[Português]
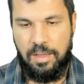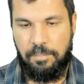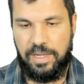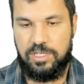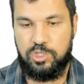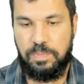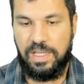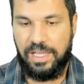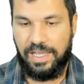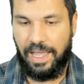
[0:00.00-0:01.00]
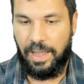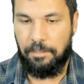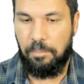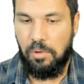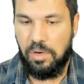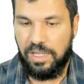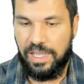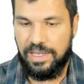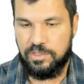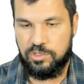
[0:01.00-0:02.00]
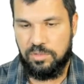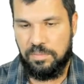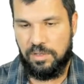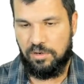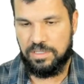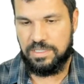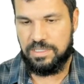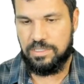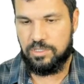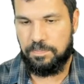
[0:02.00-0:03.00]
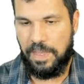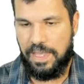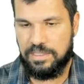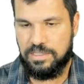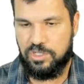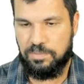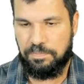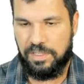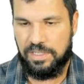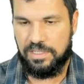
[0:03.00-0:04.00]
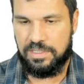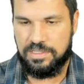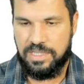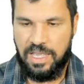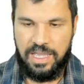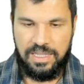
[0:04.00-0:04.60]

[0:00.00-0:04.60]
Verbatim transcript: para explicar por que as numerosas espécies de plantas